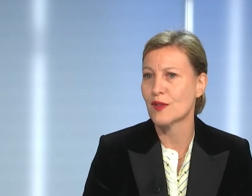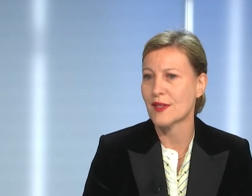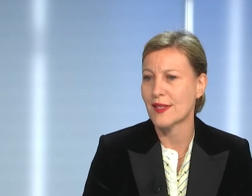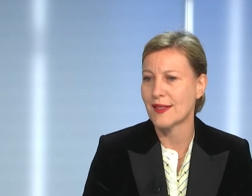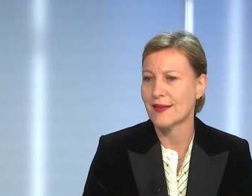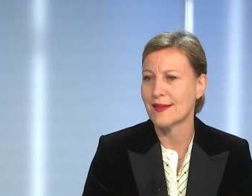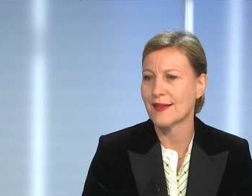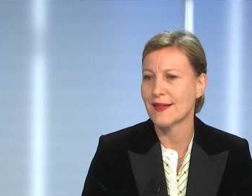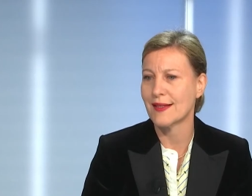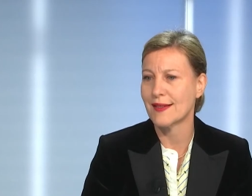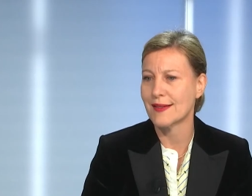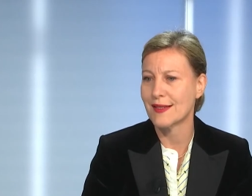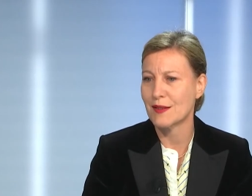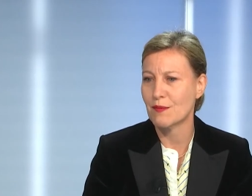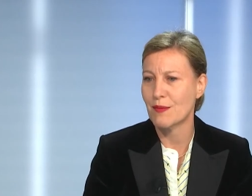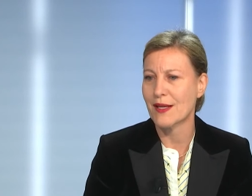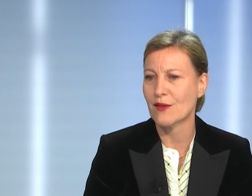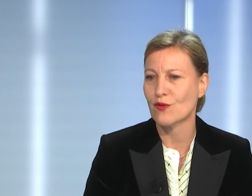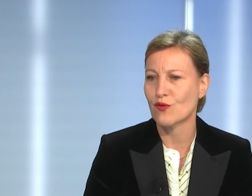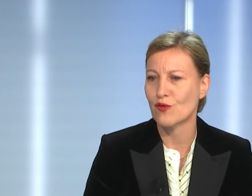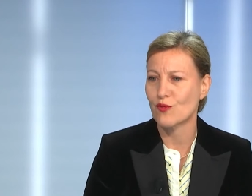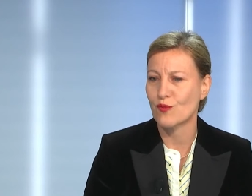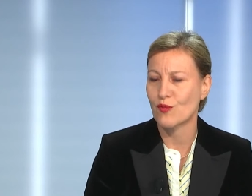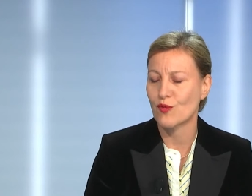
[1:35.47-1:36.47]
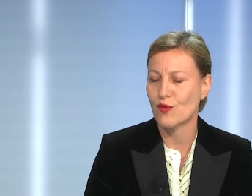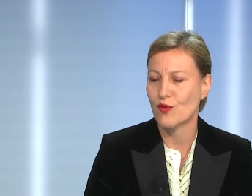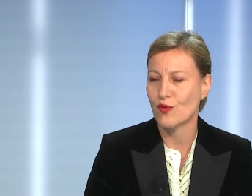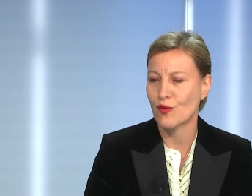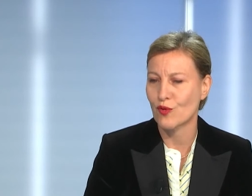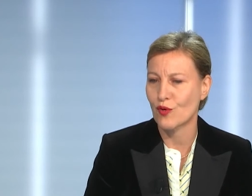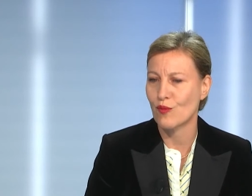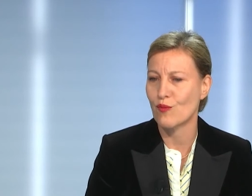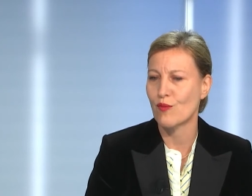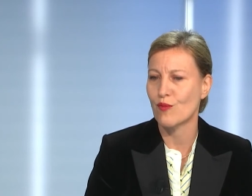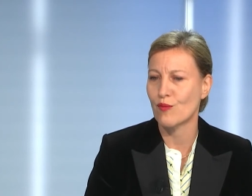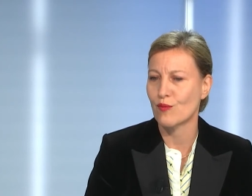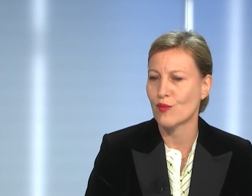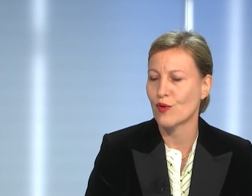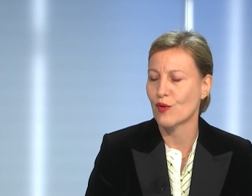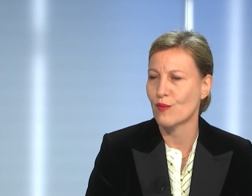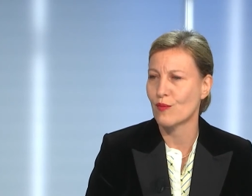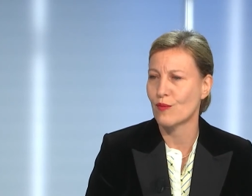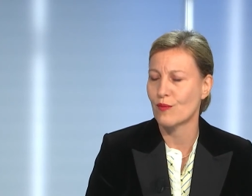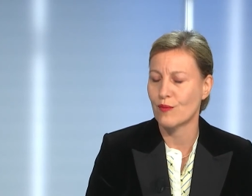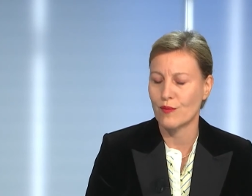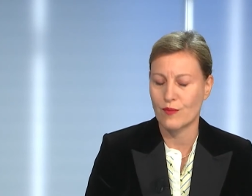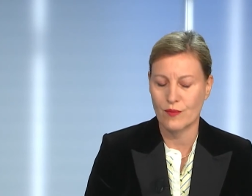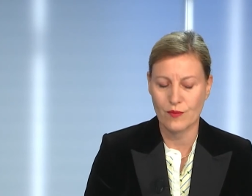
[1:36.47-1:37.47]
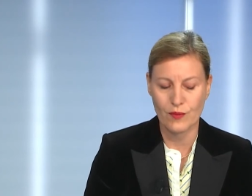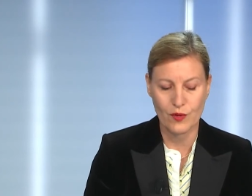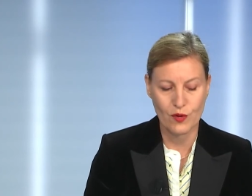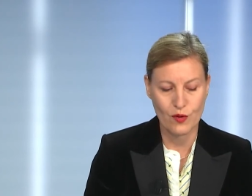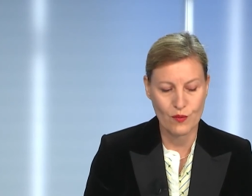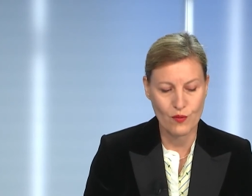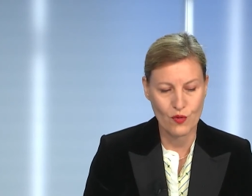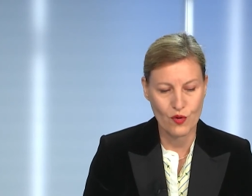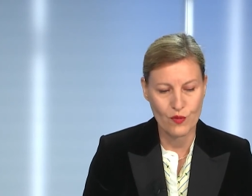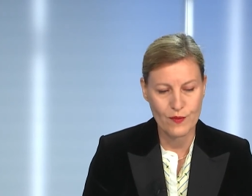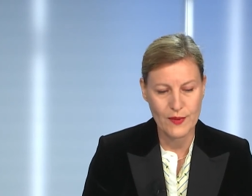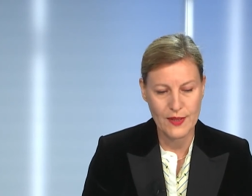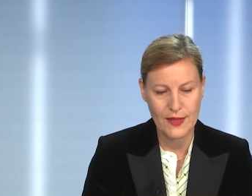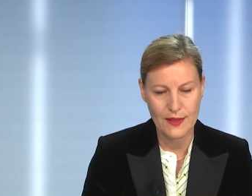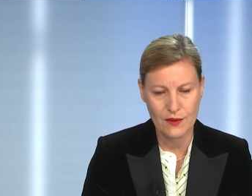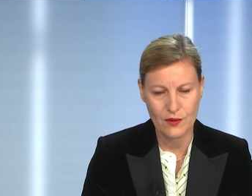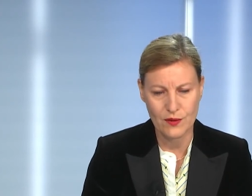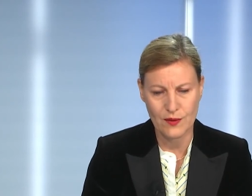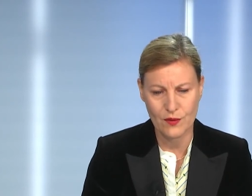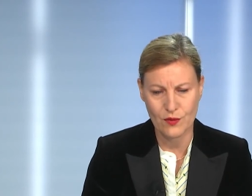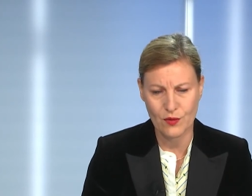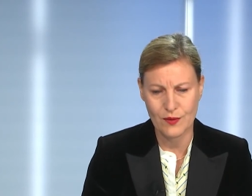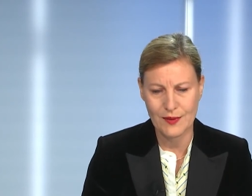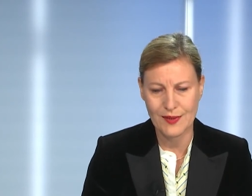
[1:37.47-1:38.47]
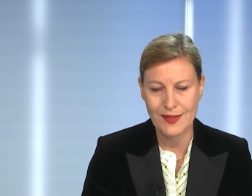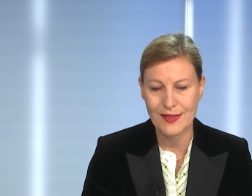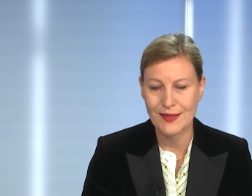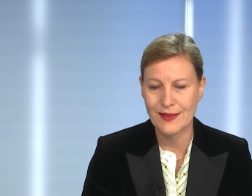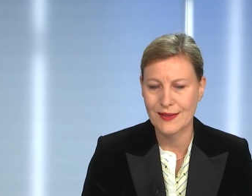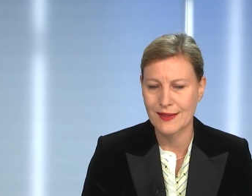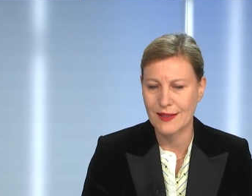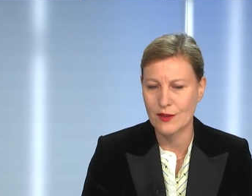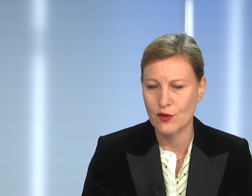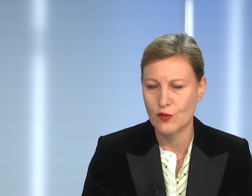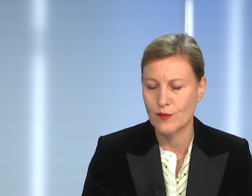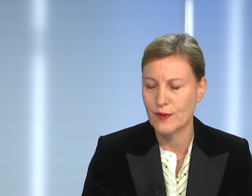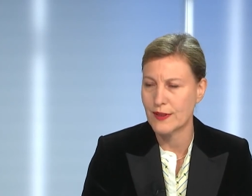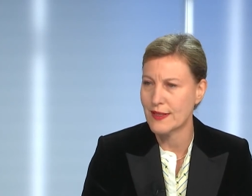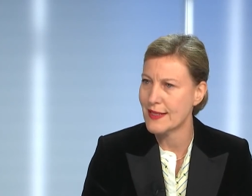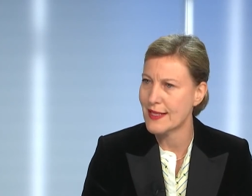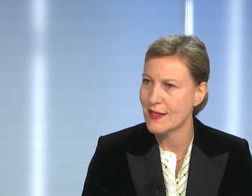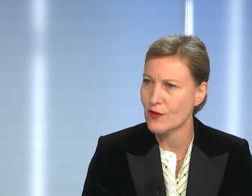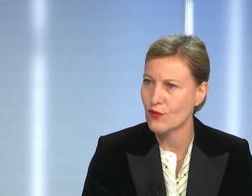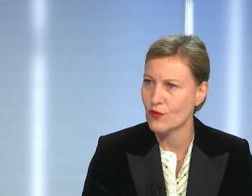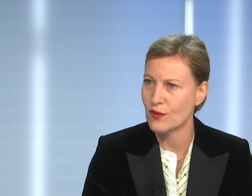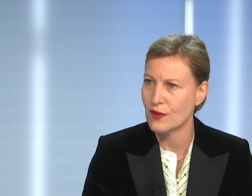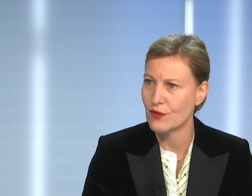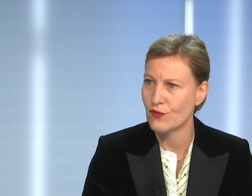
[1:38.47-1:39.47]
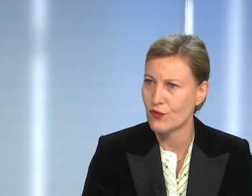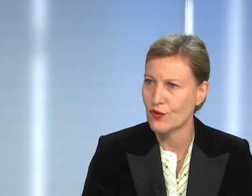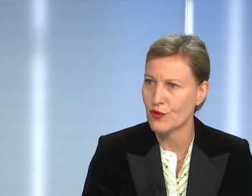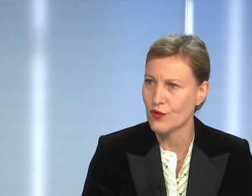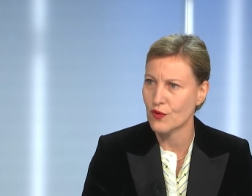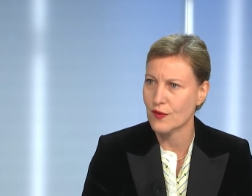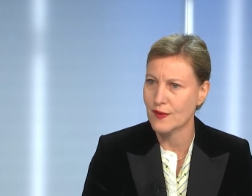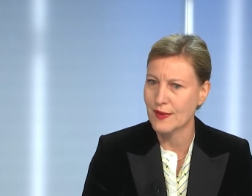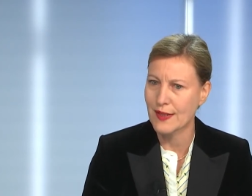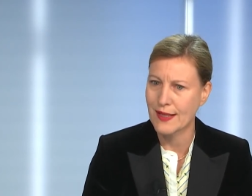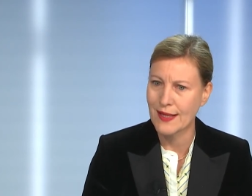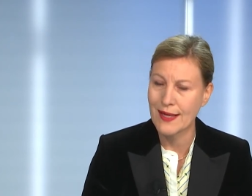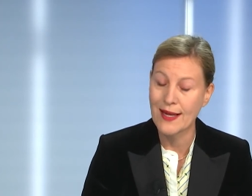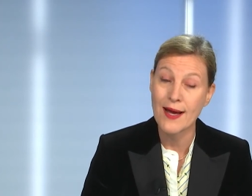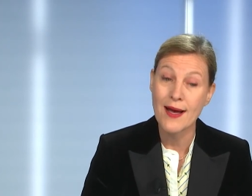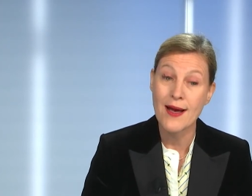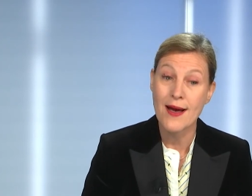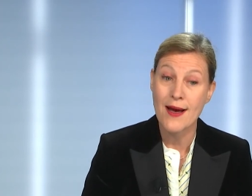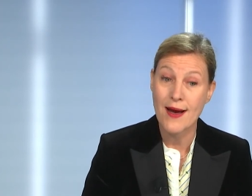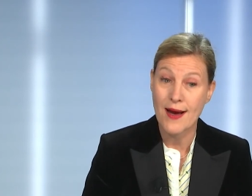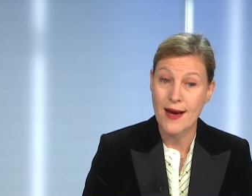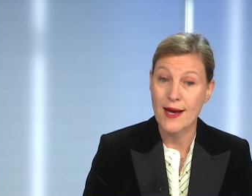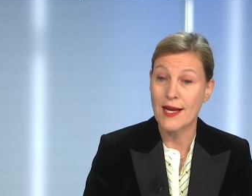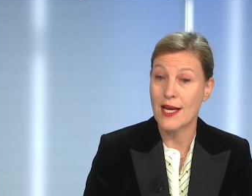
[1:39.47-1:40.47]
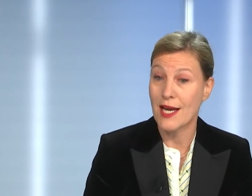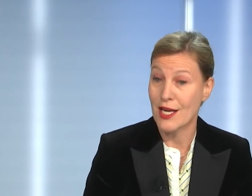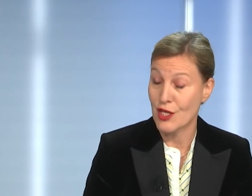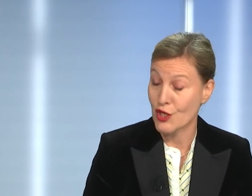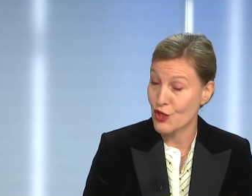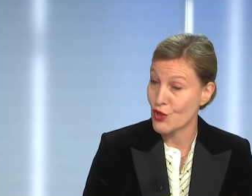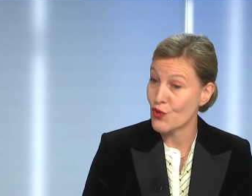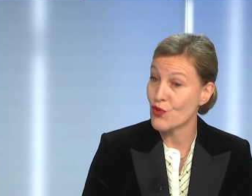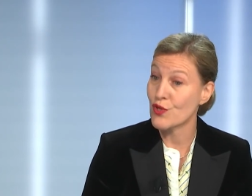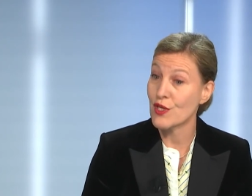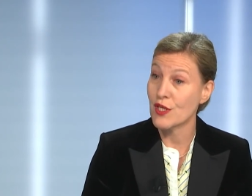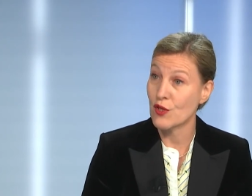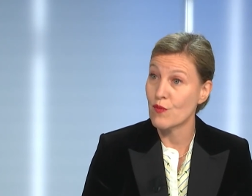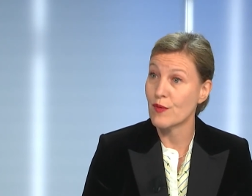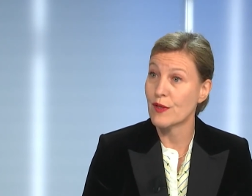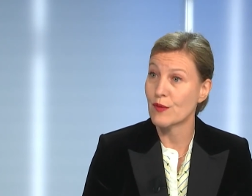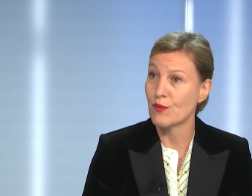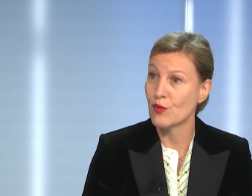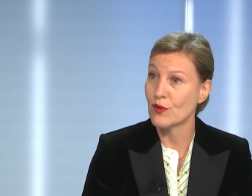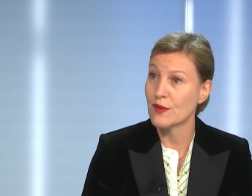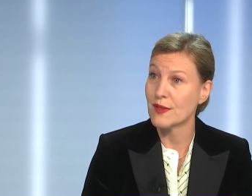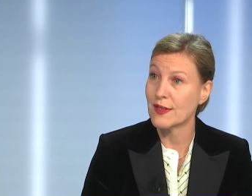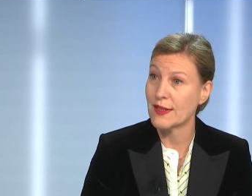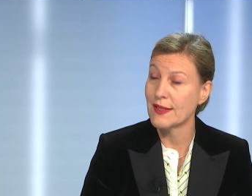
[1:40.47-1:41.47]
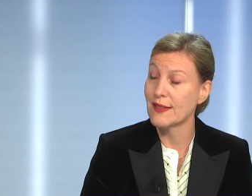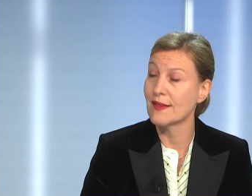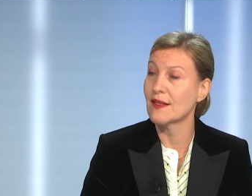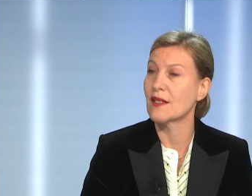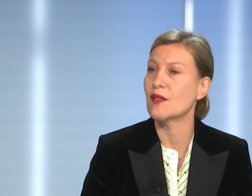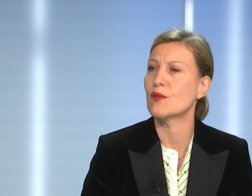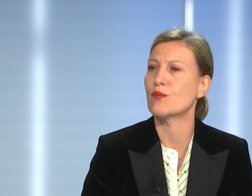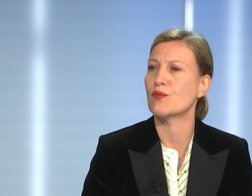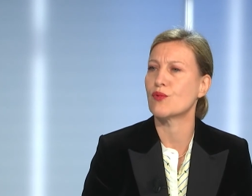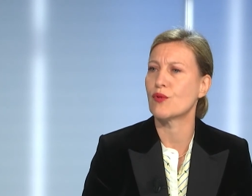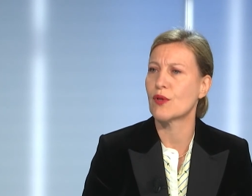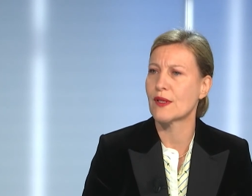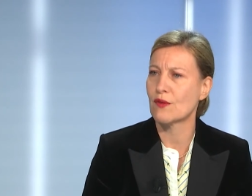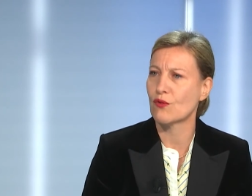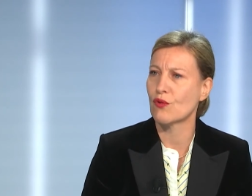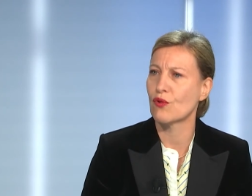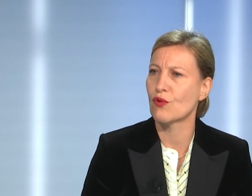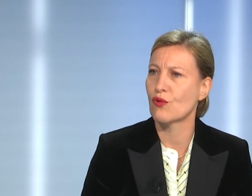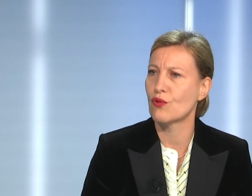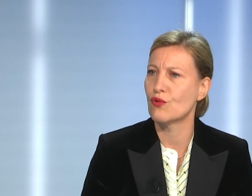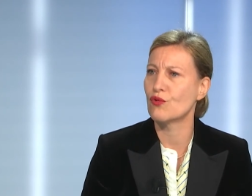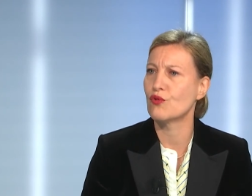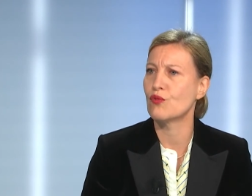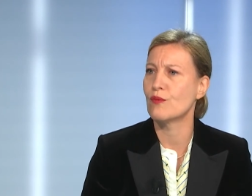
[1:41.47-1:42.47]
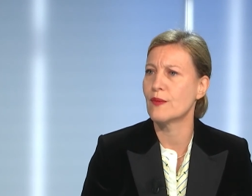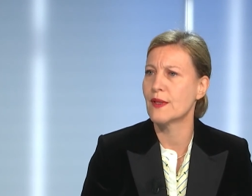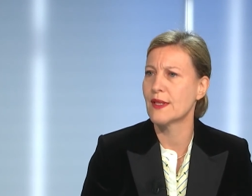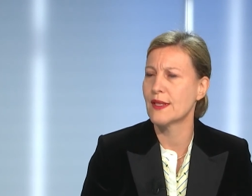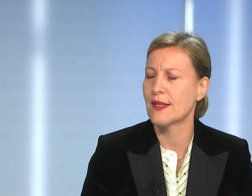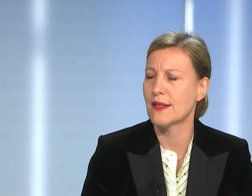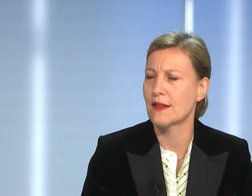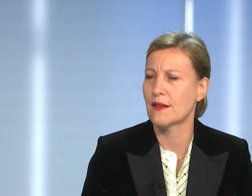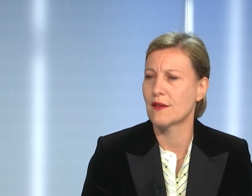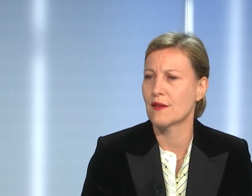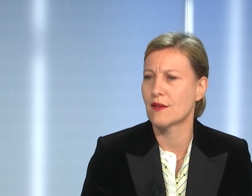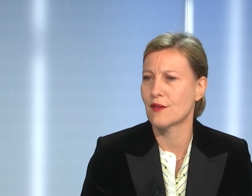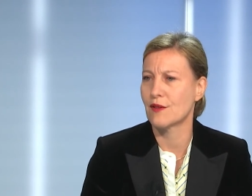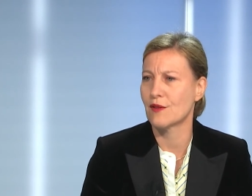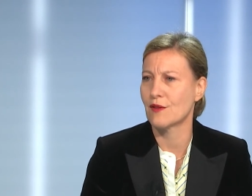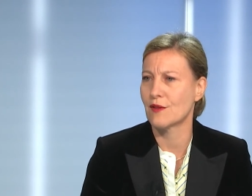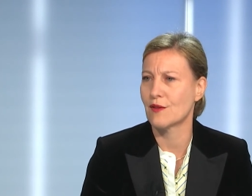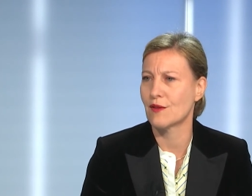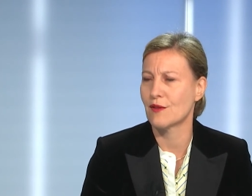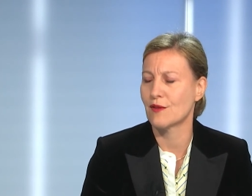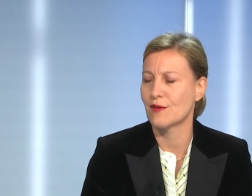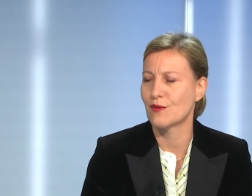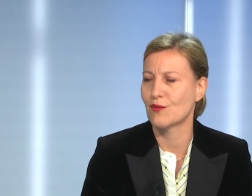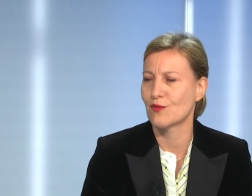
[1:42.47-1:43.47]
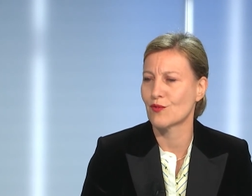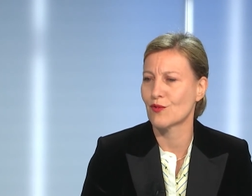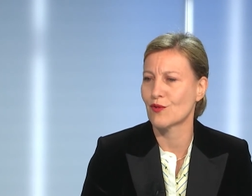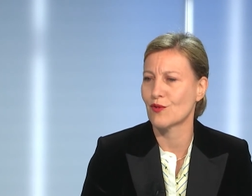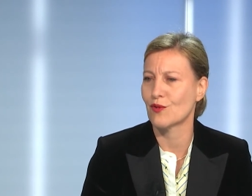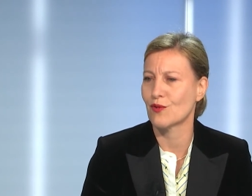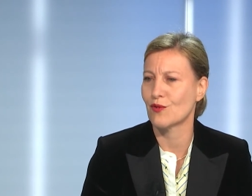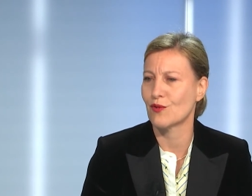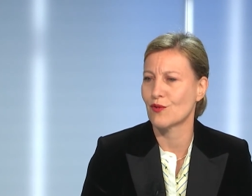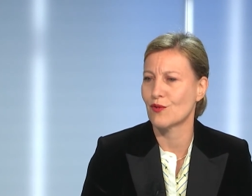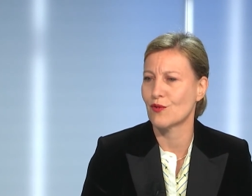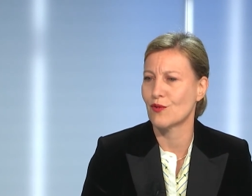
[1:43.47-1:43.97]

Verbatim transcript: qui était un département comme, le mien, dédié au business au niveau central, a, changé complètement de titre hein, pour être renommé donc,